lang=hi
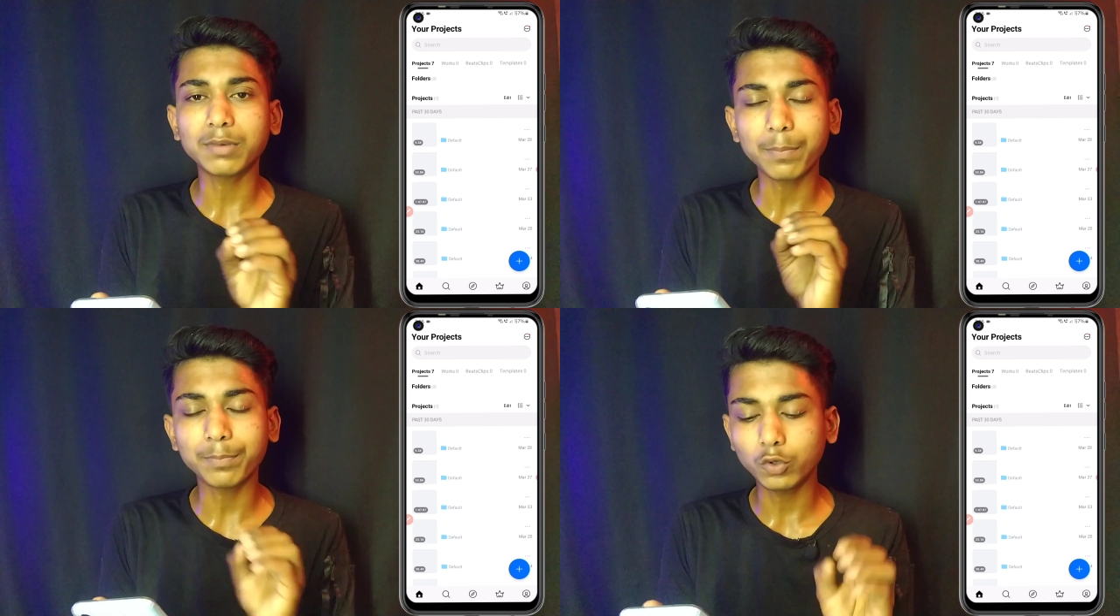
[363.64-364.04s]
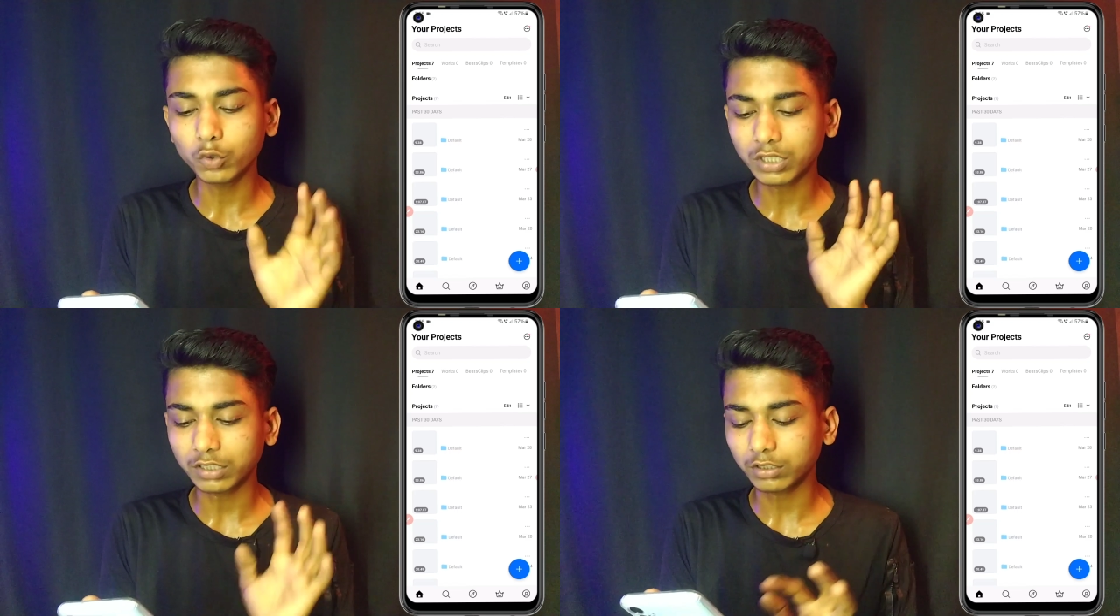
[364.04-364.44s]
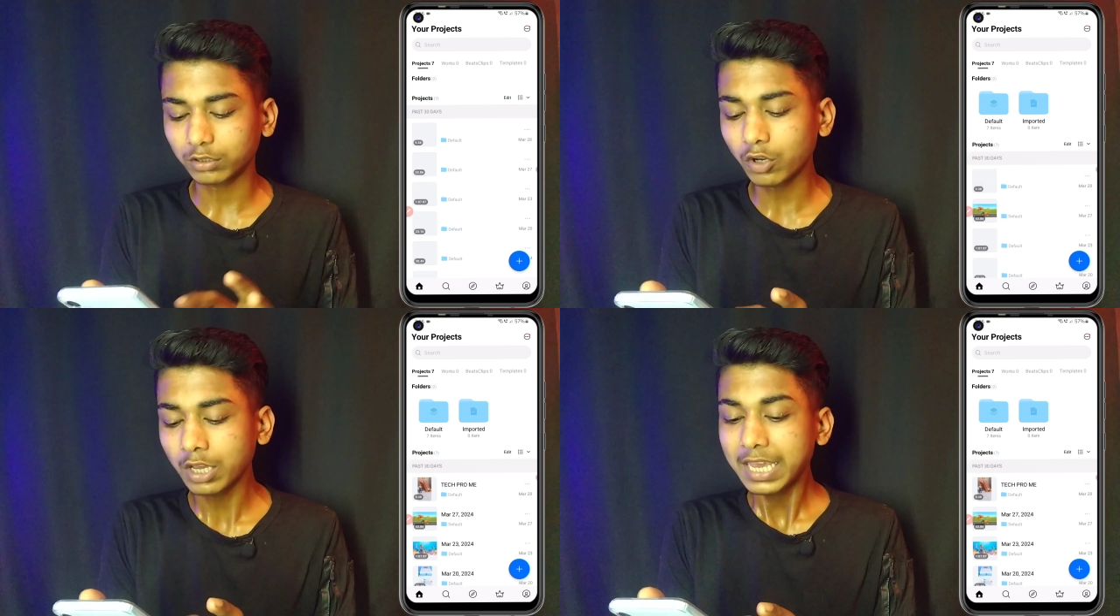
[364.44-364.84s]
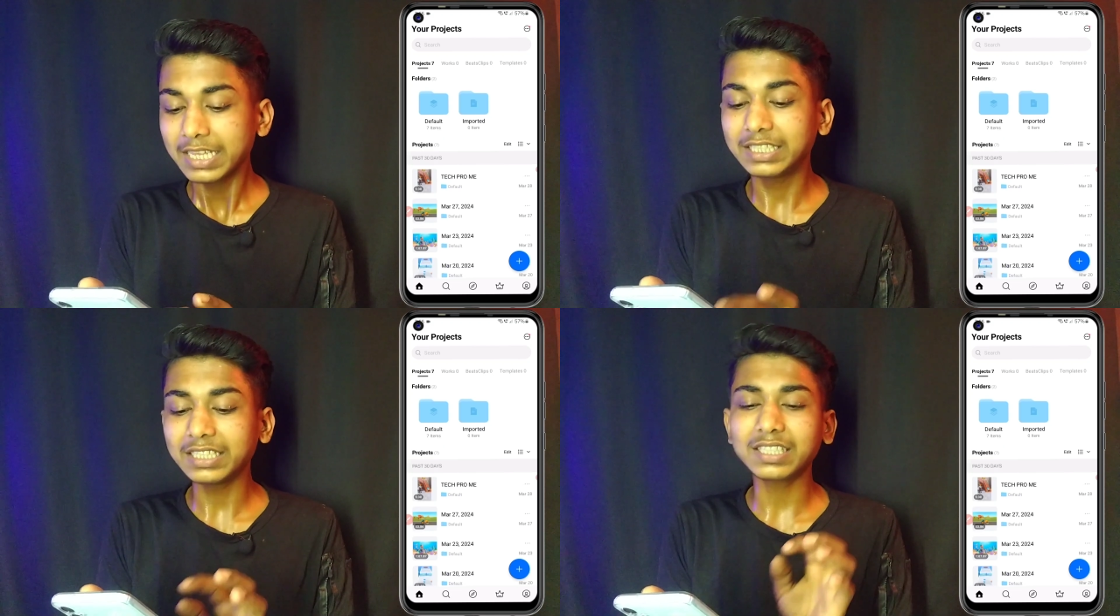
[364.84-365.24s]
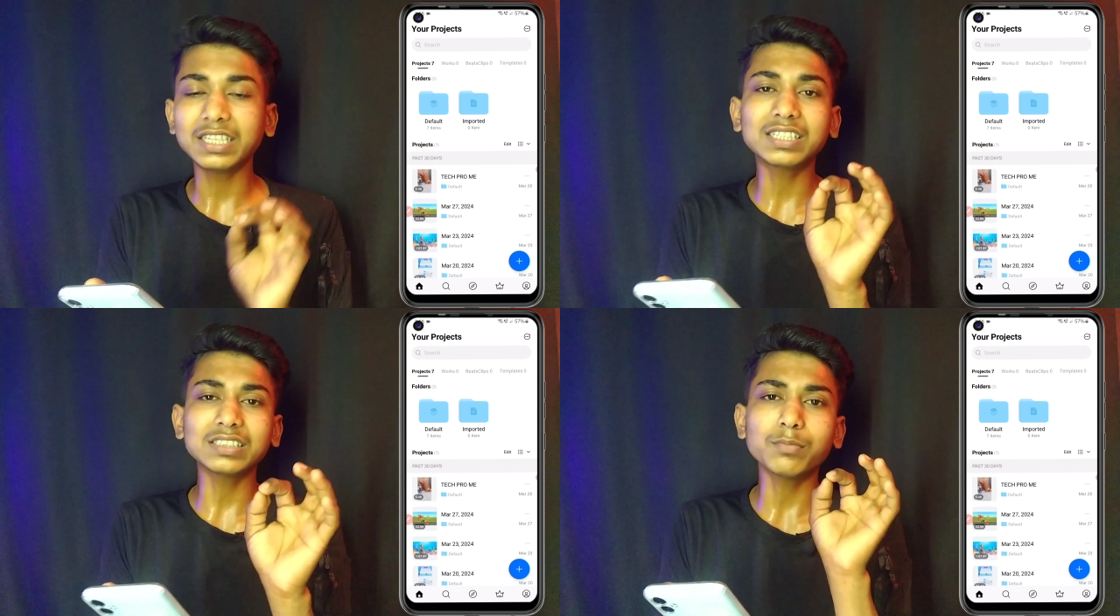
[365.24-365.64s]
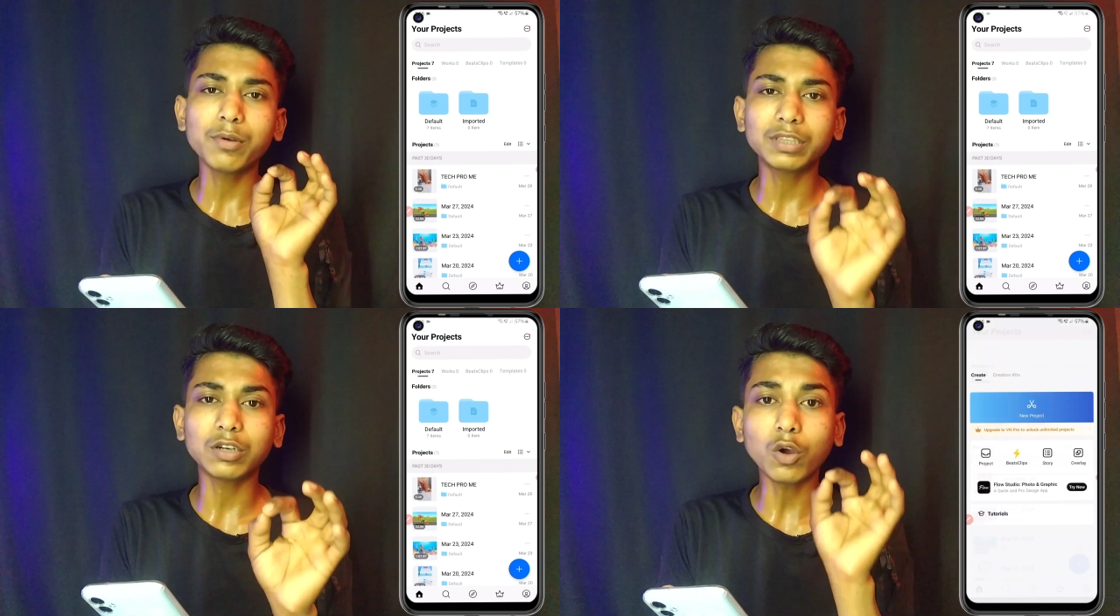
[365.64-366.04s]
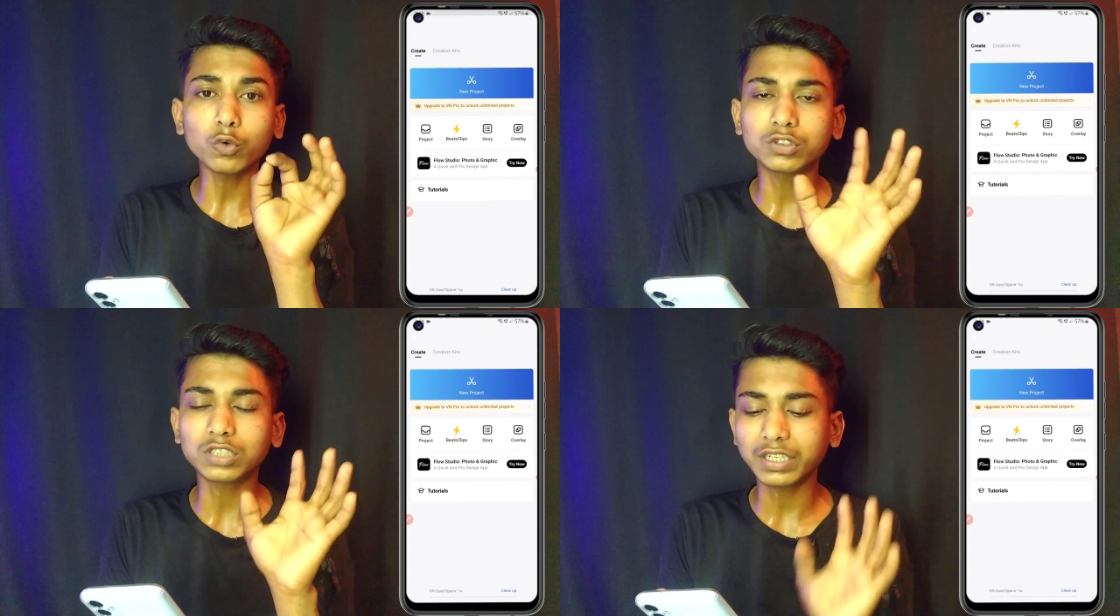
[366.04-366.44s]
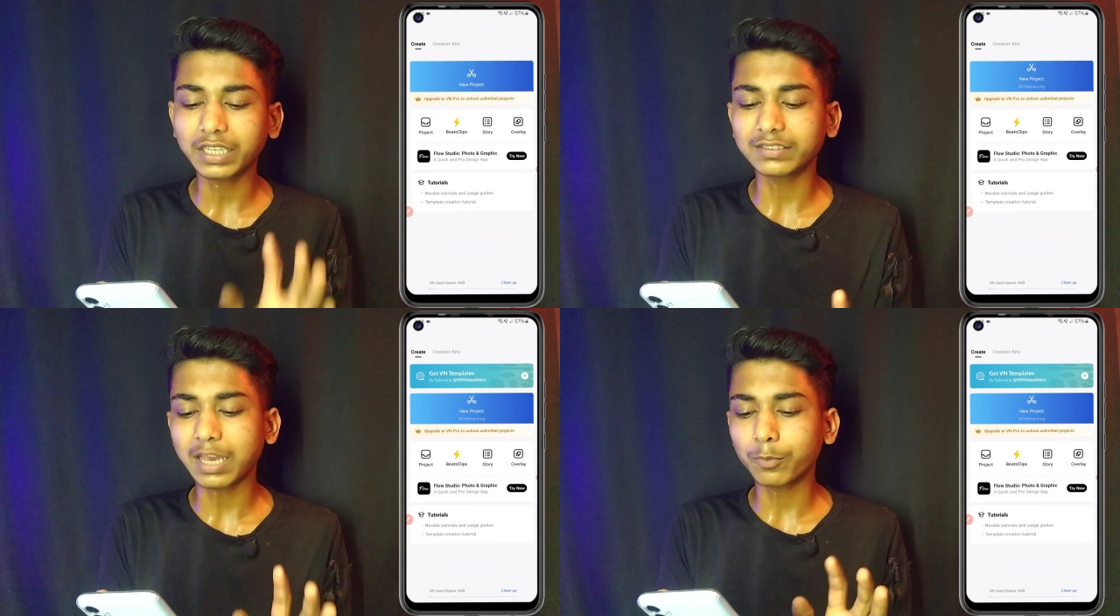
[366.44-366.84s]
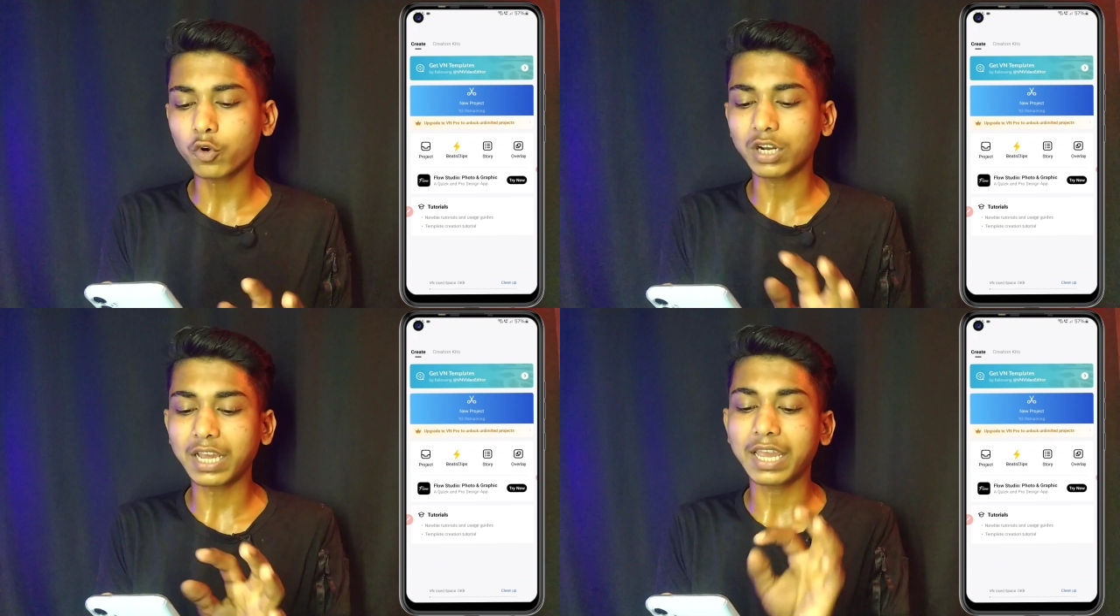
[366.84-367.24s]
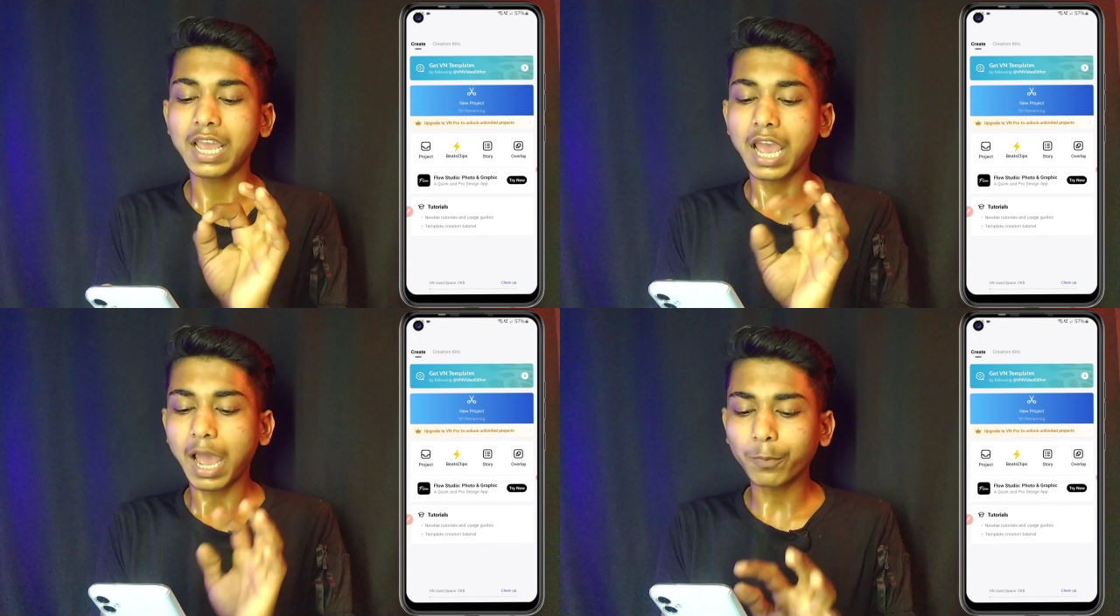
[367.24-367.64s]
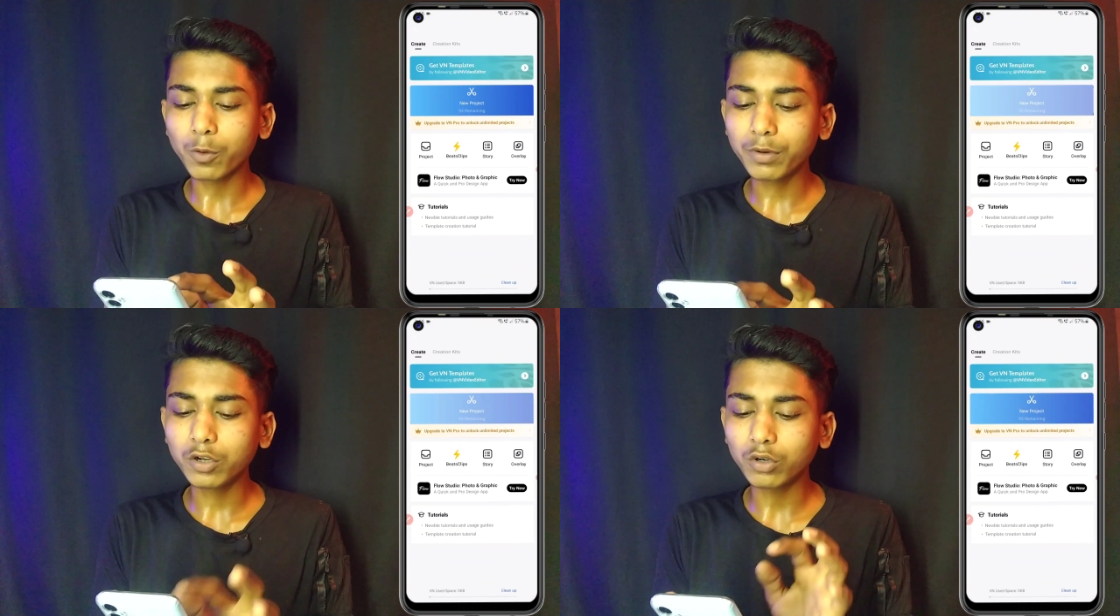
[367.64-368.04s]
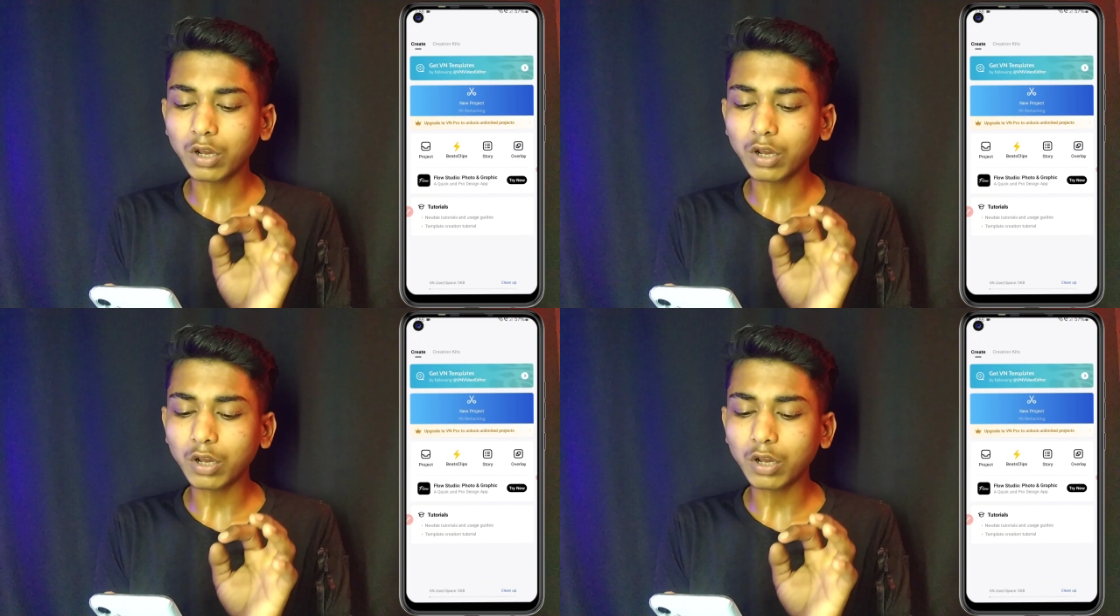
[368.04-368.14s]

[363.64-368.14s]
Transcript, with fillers: में आप भी यूज कर सकते हो जिस तरीके से मैं बताऊंगा उस तरीके से आपको करना है आपको वीडियो